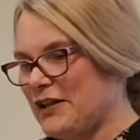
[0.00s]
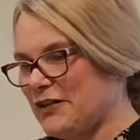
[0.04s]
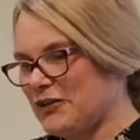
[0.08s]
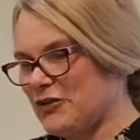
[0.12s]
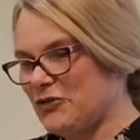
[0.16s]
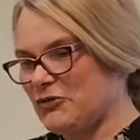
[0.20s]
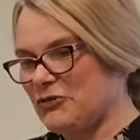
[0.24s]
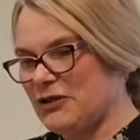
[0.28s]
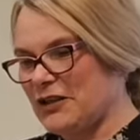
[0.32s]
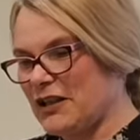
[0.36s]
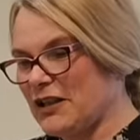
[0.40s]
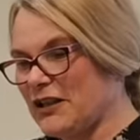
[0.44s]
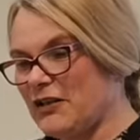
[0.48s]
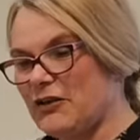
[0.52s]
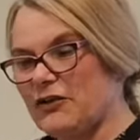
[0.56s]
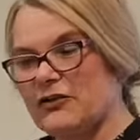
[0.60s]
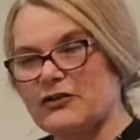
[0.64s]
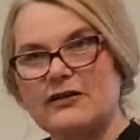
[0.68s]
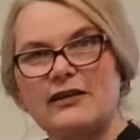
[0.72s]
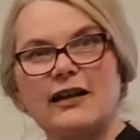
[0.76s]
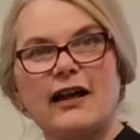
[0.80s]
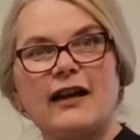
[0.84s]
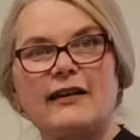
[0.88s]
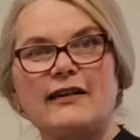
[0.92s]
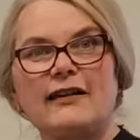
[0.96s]

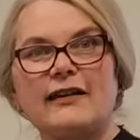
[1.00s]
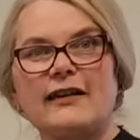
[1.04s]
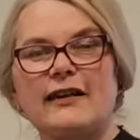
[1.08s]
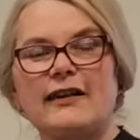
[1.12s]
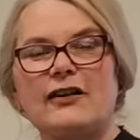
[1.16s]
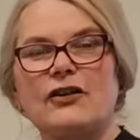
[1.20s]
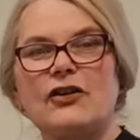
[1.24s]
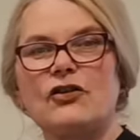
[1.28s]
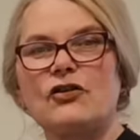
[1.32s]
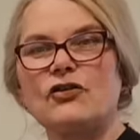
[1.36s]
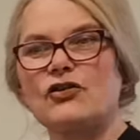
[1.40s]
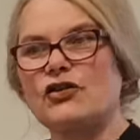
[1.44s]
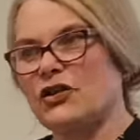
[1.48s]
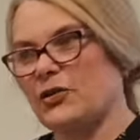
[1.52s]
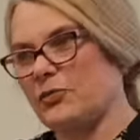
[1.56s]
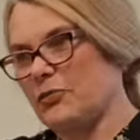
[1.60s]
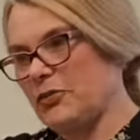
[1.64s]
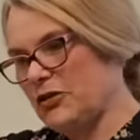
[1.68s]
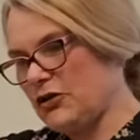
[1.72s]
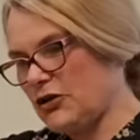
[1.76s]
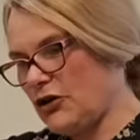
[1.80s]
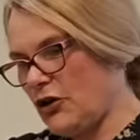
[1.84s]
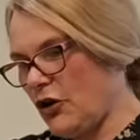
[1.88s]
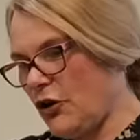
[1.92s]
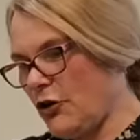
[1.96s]
drugiego takiego,
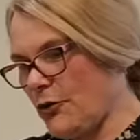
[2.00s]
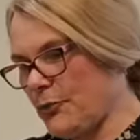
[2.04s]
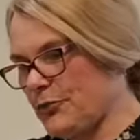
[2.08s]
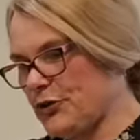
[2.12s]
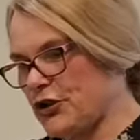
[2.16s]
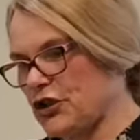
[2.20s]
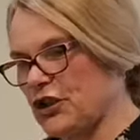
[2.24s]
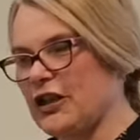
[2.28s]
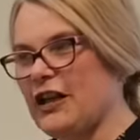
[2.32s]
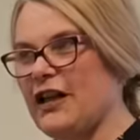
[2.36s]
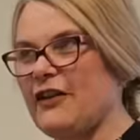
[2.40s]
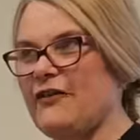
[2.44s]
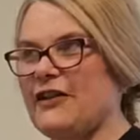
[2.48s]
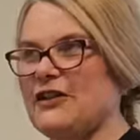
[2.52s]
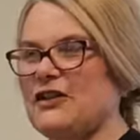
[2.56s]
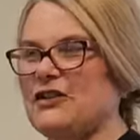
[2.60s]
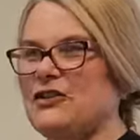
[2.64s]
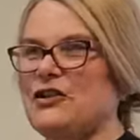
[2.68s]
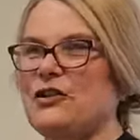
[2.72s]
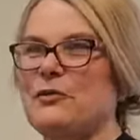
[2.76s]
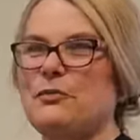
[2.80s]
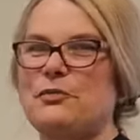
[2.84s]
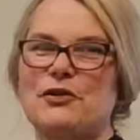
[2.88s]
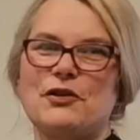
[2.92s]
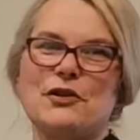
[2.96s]
żeby to przelewać.
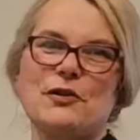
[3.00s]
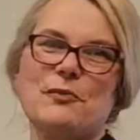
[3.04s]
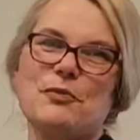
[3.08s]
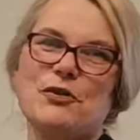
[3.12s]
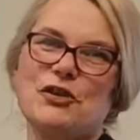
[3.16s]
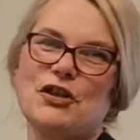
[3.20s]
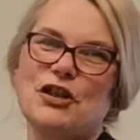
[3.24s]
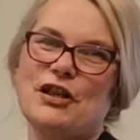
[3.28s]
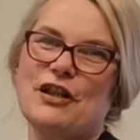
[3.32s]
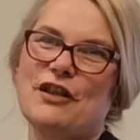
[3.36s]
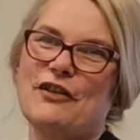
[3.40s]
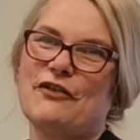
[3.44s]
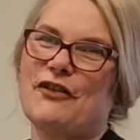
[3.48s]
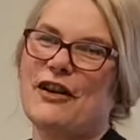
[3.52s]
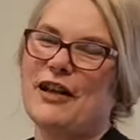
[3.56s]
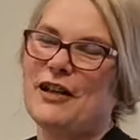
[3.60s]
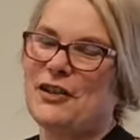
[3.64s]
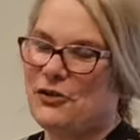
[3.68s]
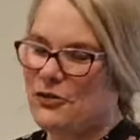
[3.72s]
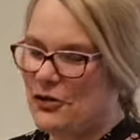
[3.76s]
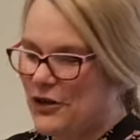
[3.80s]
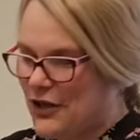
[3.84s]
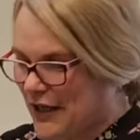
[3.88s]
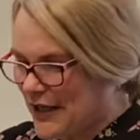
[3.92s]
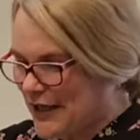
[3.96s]
No i przy
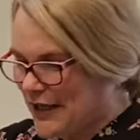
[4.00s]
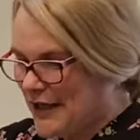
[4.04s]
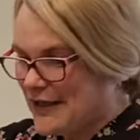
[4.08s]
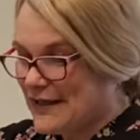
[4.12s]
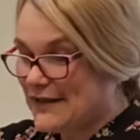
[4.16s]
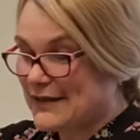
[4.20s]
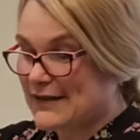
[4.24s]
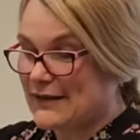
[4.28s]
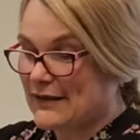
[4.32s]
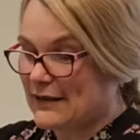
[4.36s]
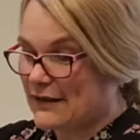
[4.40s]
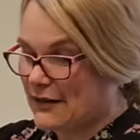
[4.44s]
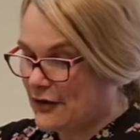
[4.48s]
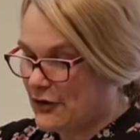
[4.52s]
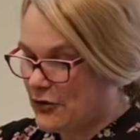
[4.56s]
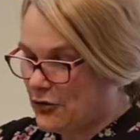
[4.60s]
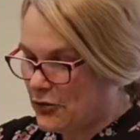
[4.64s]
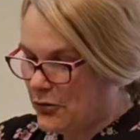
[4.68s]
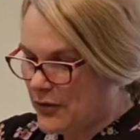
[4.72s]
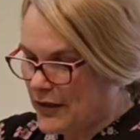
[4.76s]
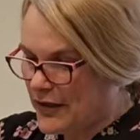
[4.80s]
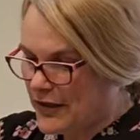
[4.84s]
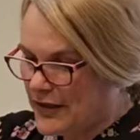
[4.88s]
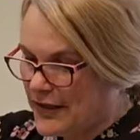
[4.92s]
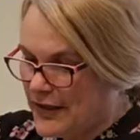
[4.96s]
przelewaniu z
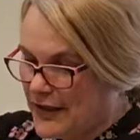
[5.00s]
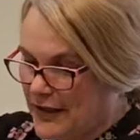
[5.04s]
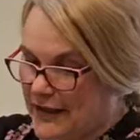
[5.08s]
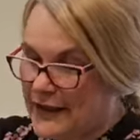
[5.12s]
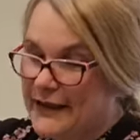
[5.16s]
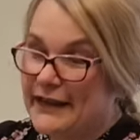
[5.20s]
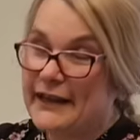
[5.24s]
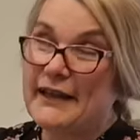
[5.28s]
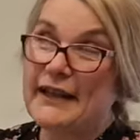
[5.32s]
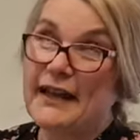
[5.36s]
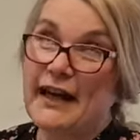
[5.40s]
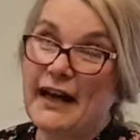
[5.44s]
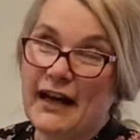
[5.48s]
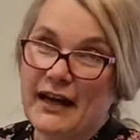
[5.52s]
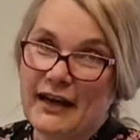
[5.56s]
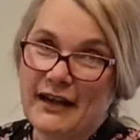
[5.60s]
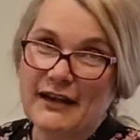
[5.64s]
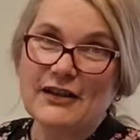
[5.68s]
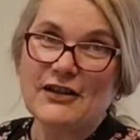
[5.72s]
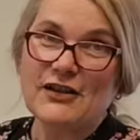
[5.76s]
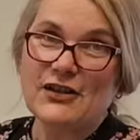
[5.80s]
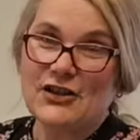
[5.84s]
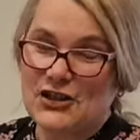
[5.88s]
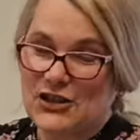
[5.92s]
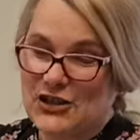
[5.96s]
reguły ja
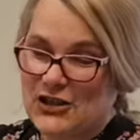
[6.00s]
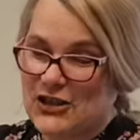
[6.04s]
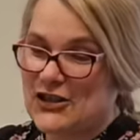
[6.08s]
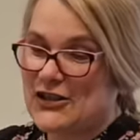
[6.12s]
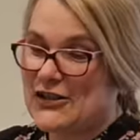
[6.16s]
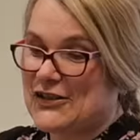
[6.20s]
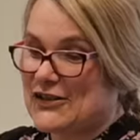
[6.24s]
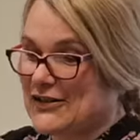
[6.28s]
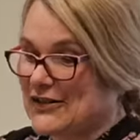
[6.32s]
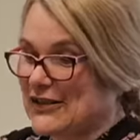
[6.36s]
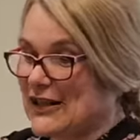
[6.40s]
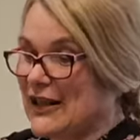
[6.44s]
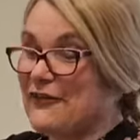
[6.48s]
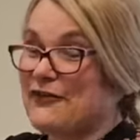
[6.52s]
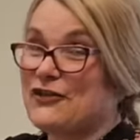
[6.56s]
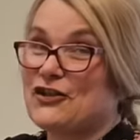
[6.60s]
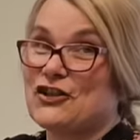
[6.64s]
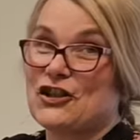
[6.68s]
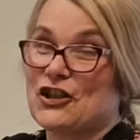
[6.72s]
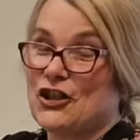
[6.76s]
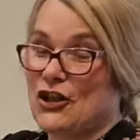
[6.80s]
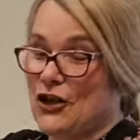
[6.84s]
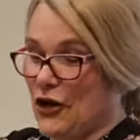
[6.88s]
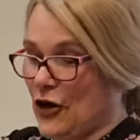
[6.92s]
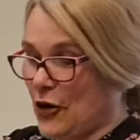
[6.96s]
się
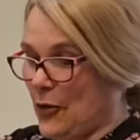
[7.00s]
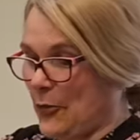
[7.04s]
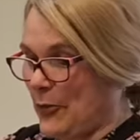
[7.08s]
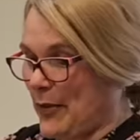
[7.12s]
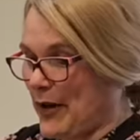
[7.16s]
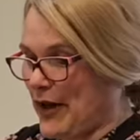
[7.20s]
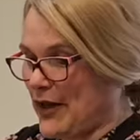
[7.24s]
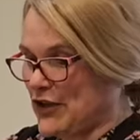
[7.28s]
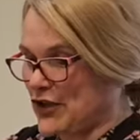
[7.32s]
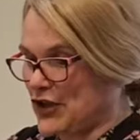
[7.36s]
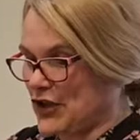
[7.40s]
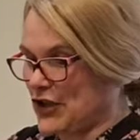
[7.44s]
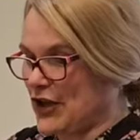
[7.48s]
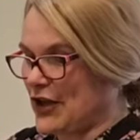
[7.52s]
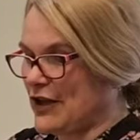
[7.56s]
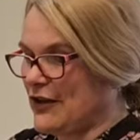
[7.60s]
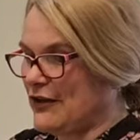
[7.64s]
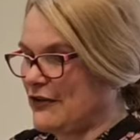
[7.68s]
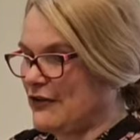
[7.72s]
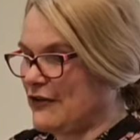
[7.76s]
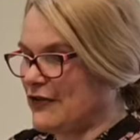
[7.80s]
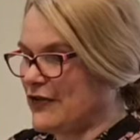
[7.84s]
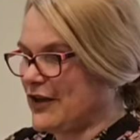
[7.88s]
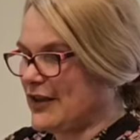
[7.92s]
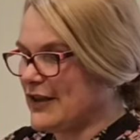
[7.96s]
zawsze oparzę,
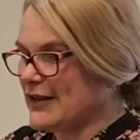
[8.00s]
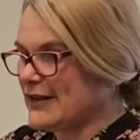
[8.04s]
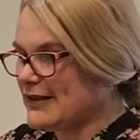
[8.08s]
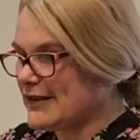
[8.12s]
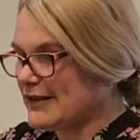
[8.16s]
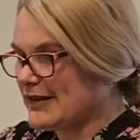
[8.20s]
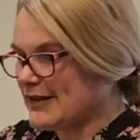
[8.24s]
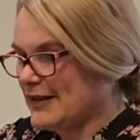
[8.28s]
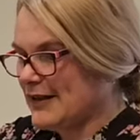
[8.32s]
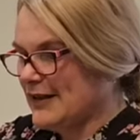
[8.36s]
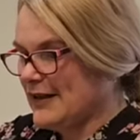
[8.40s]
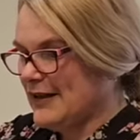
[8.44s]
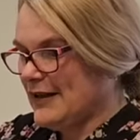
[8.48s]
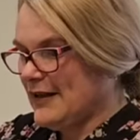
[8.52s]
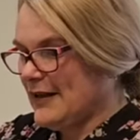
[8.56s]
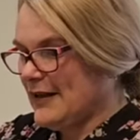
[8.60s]
więc